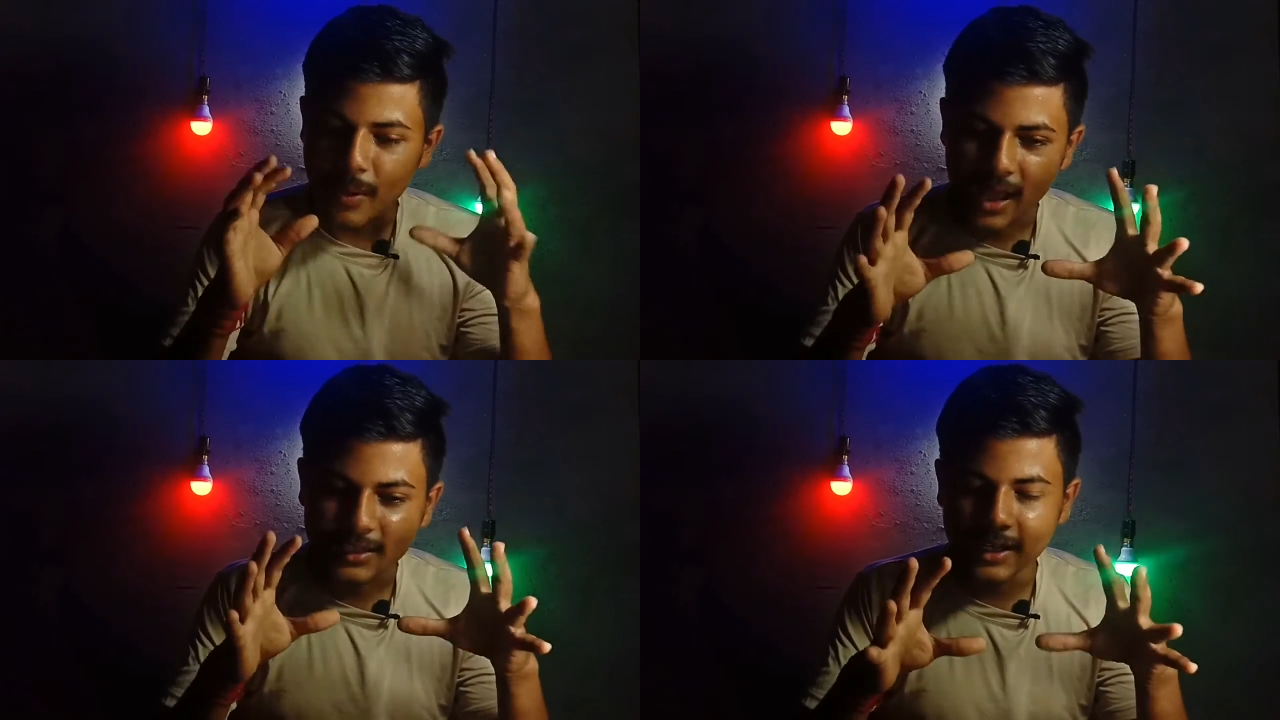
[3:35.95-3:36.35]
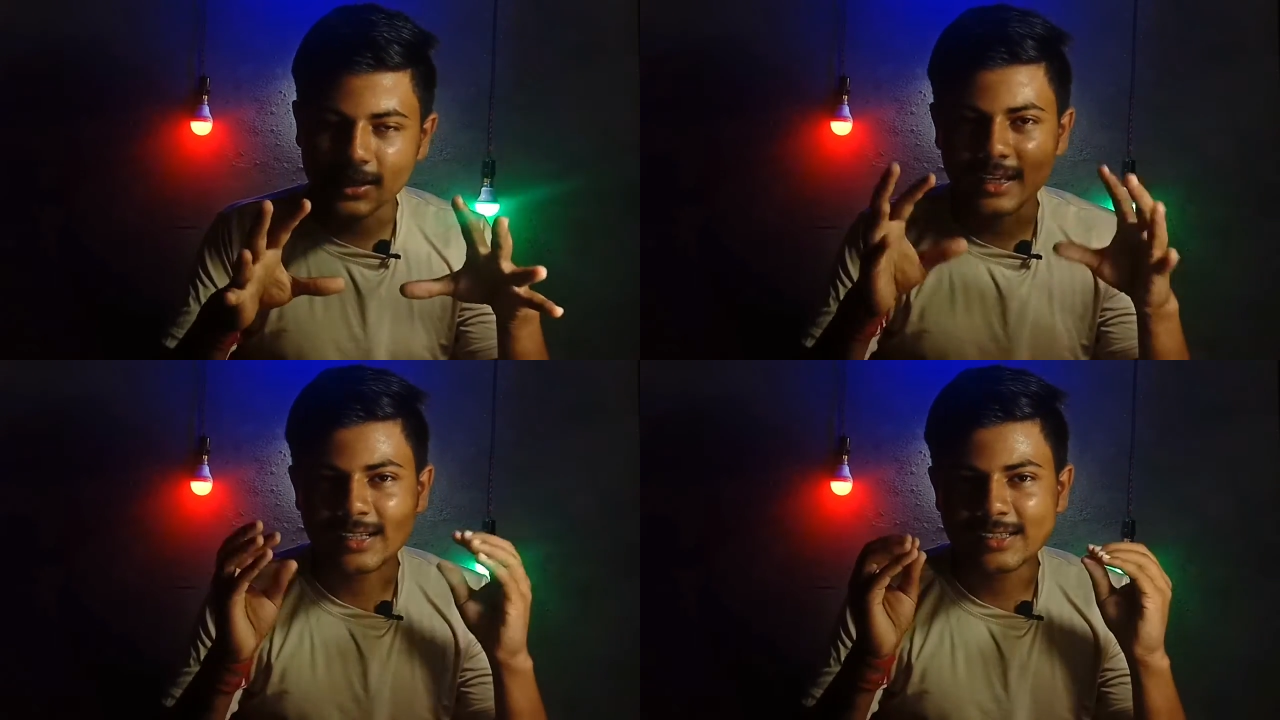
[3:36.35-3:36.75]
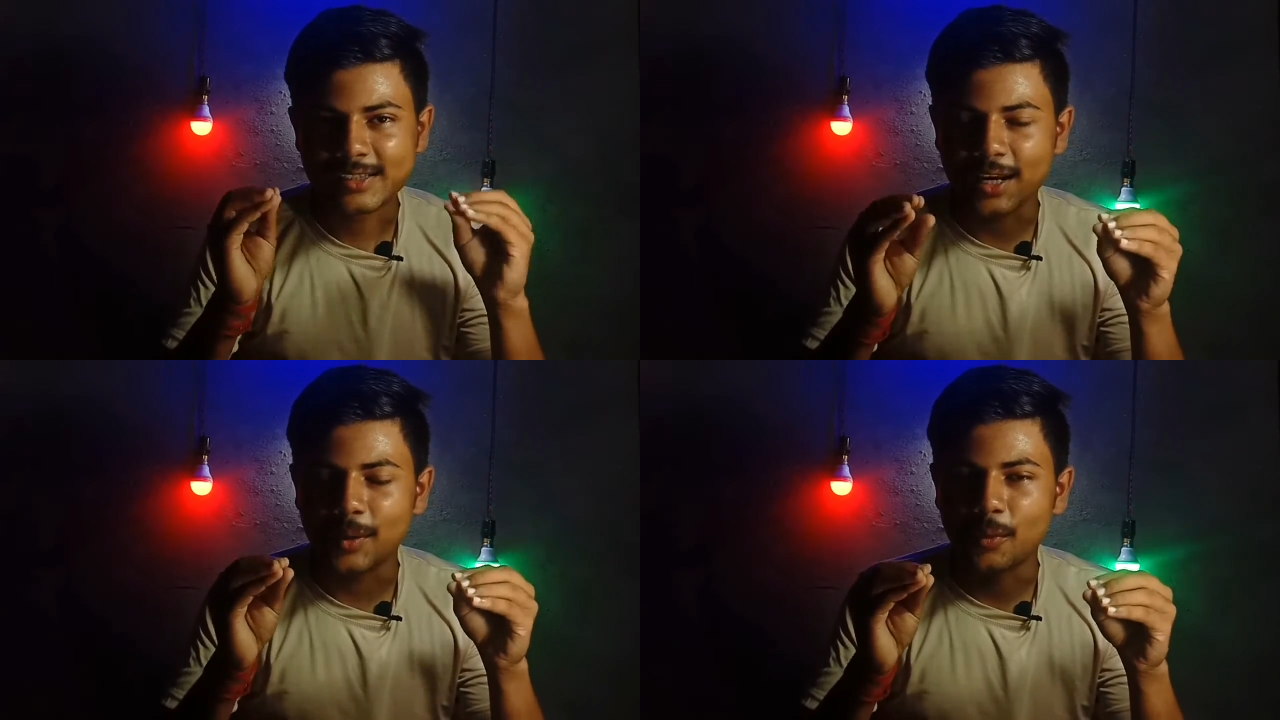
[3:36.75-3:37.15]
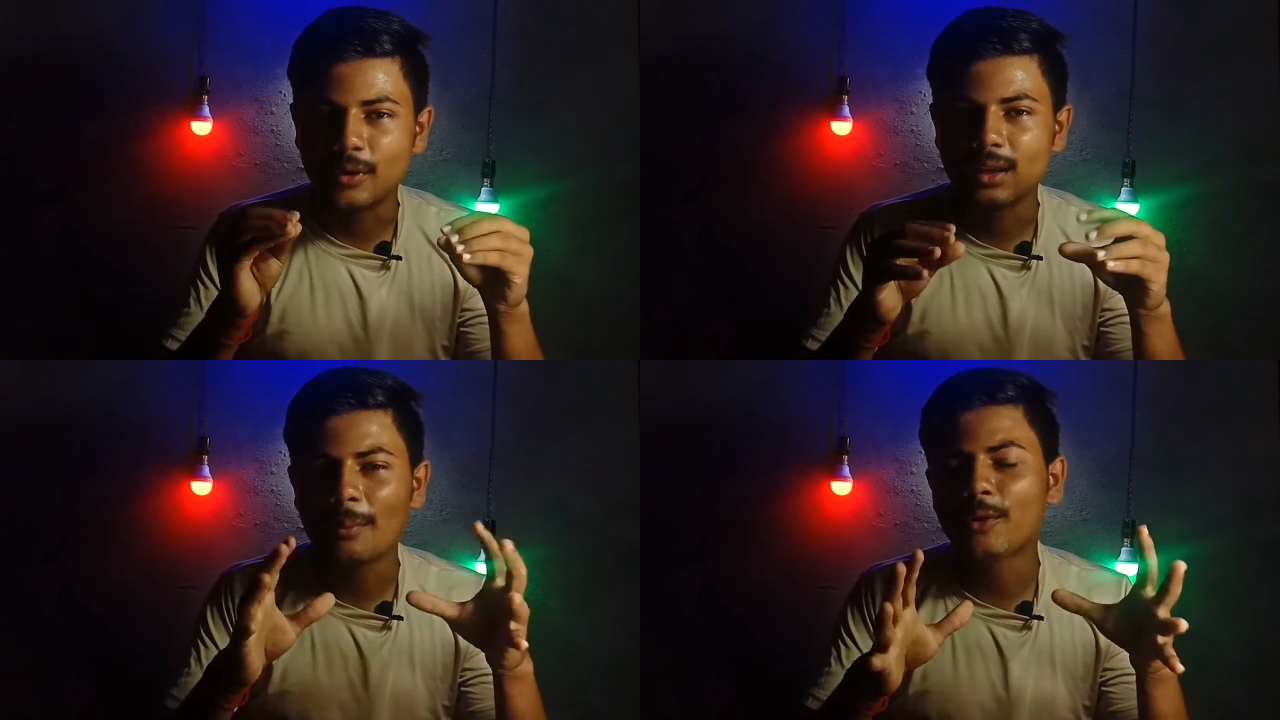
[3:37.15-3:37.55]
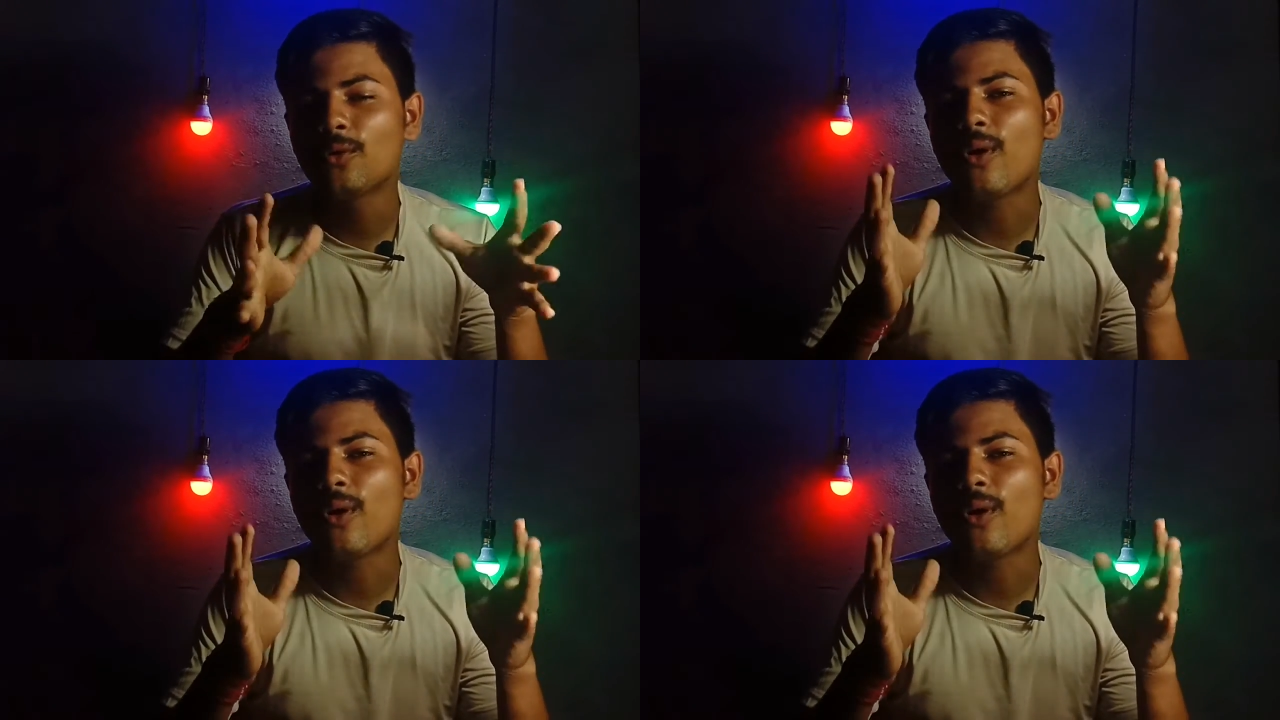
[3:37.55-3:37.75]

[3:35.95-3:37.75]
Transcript: बात कर लेते हैं सेकंड पॉइंट की आप देखो